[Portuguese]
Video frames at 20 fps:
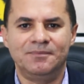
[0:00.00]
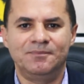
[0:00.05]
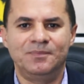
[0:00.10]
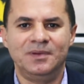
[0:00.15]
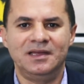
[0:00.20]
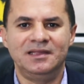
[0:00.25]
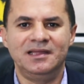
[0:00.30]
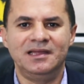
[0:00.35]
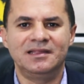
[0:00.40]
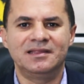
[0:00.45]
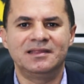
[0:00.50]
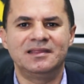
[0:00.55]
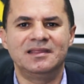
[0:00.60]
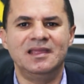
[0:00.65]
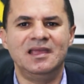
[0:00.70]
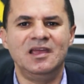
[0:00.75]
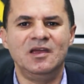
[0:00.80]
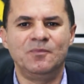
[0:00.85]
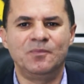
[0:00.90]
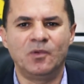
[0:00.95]
perder
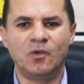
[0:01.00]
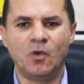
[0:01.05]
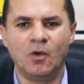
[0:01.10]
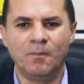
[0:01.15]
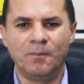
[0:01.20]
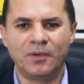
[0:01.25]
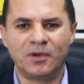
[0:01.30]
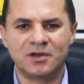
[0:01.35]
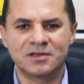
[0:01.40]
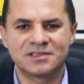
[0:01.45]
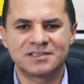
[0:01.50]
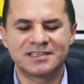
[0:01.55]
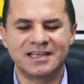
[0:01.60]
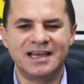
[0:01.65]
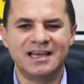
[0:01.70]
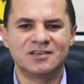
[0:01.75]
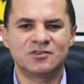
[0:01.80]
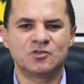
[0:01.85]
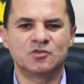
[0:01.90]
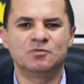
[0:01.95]
tempo com
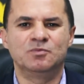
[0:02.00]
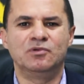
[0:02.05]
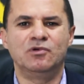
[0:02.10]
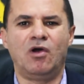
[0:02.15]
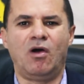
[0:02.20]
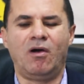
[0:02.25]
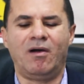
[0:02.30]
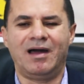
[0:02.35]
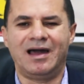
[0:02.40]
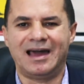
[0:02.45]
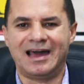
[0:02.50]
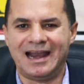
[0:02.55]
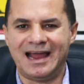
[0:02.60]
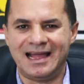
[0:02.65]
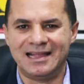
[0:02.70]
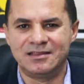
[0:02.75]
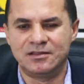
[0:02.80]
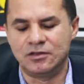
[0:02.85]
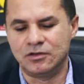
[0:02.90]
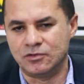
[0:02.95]
processos
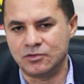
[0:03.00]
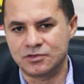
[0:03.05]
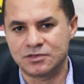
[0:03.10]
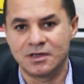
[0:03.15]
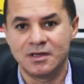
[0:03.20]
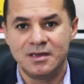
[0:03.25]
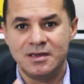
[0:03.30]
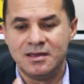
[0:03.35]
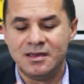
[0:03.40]
burocráticos.